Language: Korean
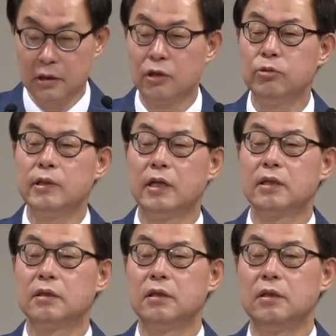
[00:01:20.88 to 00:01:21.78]
예수님의
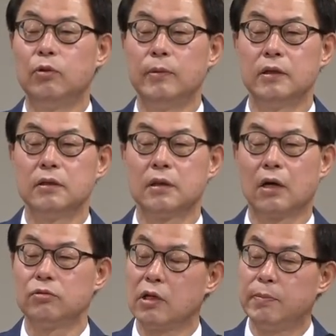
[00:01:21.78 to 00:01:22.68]
제자들 보면은
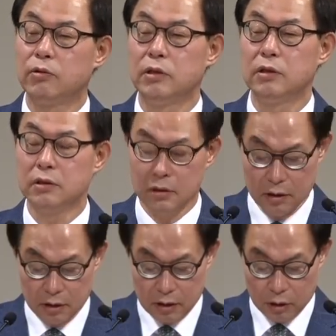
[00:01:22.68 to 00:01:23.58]
가론유다 빼고요.
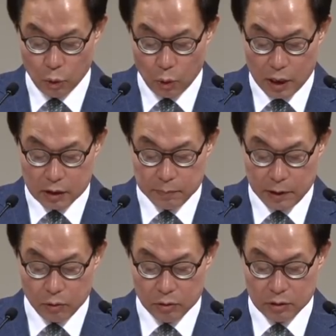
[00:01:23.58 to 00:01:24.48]
요한
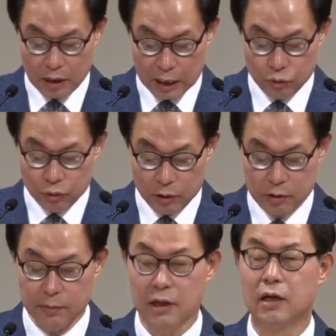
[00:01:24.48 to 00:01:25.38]
빼고는 다
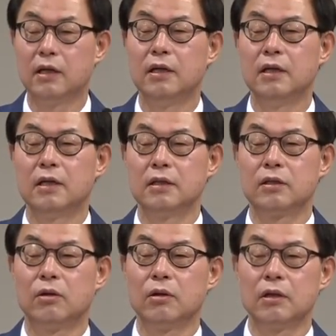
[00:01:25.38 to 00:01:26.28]
순교했습니다.
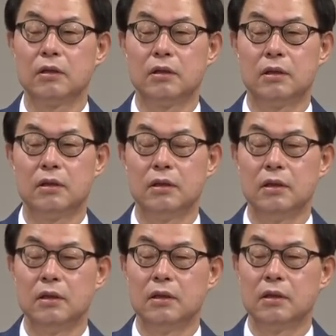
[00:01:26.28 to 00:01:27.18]
근데 성경에서
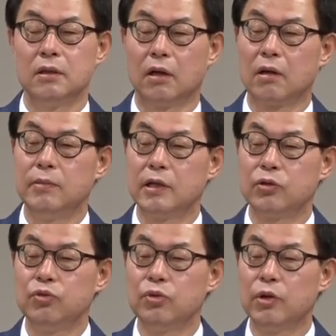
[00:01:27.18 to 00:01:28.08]
그
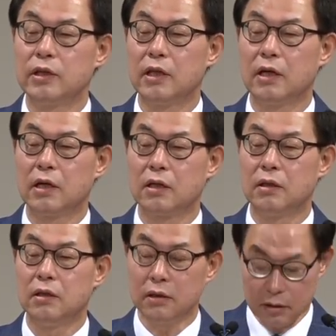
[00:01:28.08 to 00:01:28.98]
11명이 순교했다라는
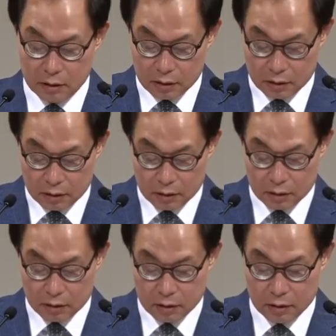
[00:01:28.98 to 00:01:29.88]
거,
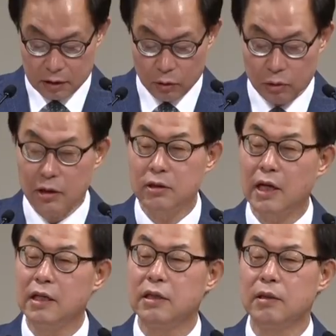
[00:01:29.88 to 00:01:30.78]
그 기록된 건
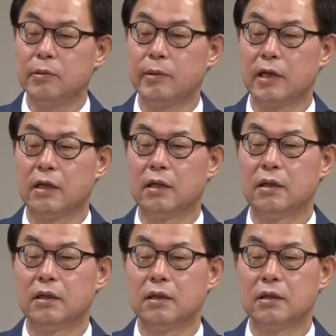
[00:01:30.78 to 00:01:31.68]
딱 한 사람입니다.
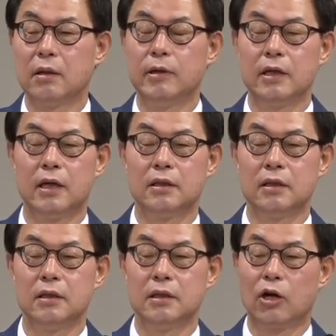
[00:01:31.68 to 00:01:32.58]
세베대의
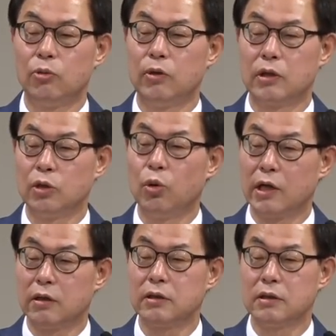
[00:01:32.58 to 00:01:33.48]
아들 야고보, 그
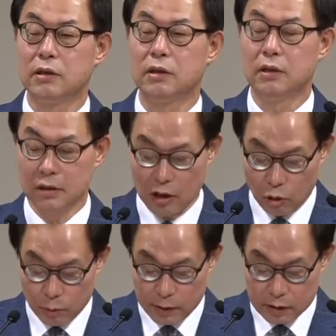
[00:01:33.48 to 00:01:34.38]
요한의 형제죠.
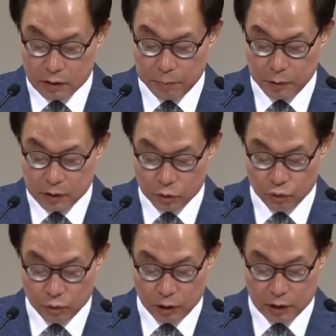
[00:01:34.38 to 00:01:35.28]
야고보만 첫 번째
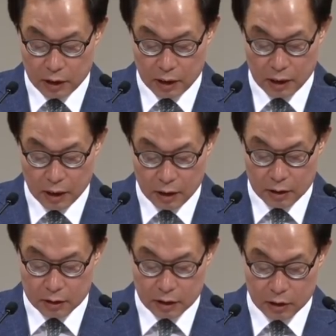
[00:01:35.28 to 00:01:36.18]
순교했다.
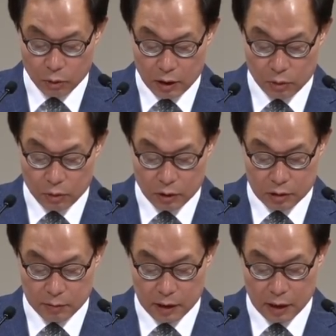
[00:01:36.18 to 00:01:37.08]
이렇게 기록하고
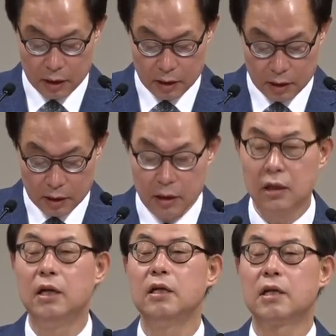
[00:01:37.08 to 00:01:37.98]
있습니다.
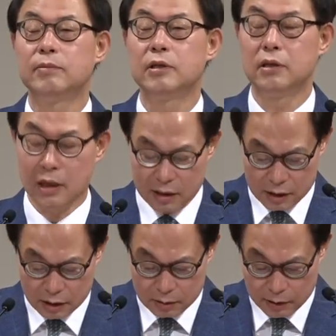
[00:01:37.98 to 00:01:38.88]
1, 2, 3절 다
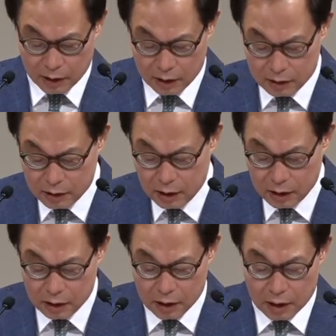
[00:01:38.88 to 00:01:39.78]
같이 읽겠습니다.
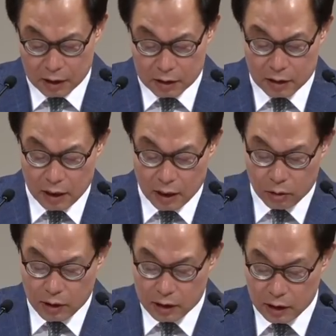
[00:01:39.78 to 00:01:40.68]
시작. 그때
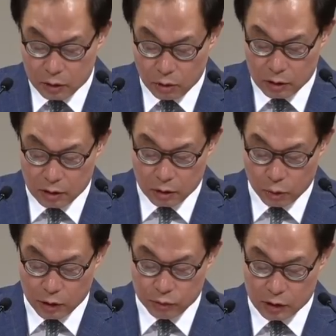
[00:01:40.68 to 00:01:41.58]
헤로당이 손을 들어
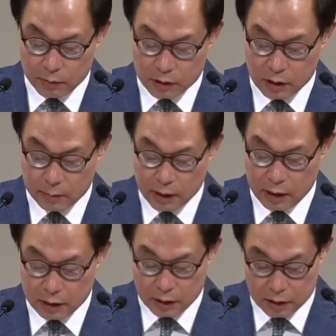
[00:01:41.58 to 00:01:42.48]
교회 중에서 몇 사람을
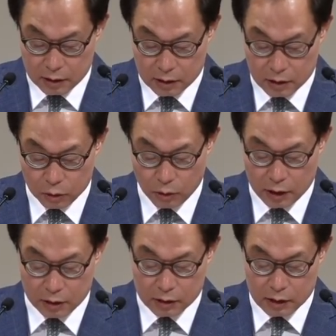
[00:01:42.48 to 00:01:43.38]
해하려 하여
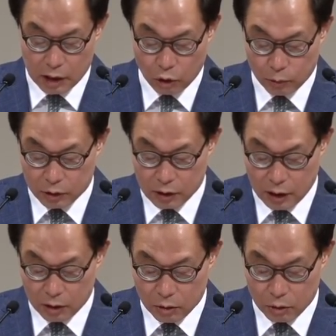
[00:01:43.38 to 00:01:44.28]
요한의 형제 야고보를
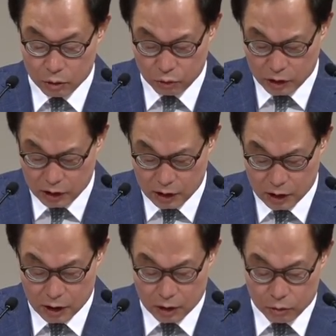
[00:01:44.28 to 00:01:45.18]
칼로
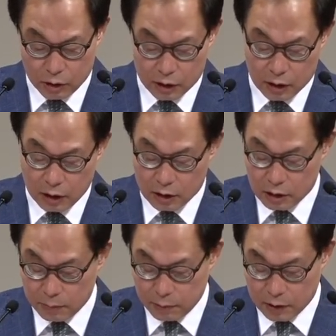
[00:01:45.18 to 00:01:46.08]
죽이니 유대인들이
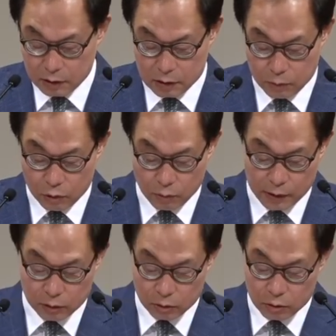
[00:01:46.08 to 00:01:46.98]
이를 기뻐하는 것을 보고
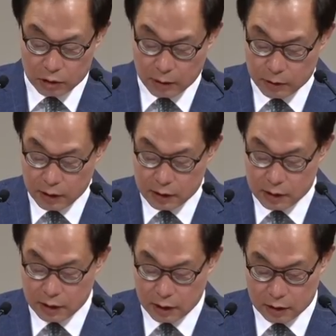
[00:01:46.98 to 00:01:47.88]
베드로도 잡으려
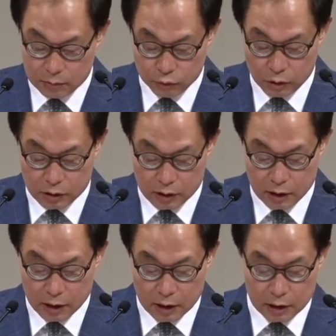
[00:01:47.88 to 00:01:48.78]
할세 때는
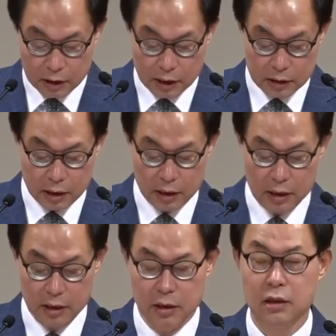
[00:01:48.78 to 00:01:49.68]
무교절
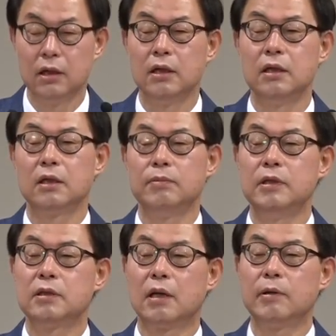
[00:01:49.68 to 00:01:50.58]
기간이라. 이렇게
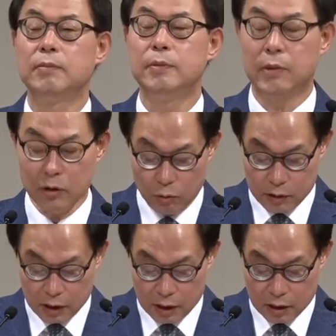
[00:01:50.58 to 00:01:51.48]
믿는 사람에게 핍박이
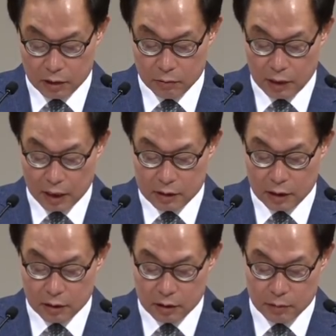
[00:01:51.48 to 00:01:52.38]
옵니다. 그럼 우리
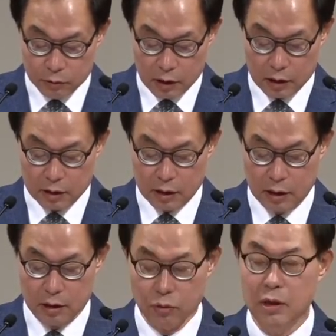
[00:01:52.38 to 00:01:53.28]
당장 이런 질문을 하게
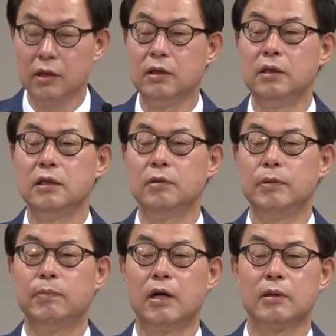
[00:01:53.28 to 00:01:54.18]
되잖아요. 왜 의인이
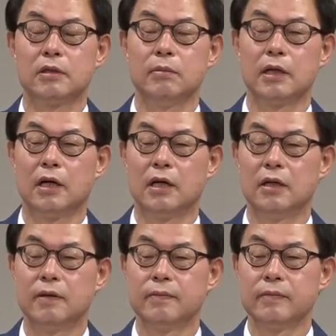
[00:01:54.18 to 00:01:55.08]
핍박을 받습니까?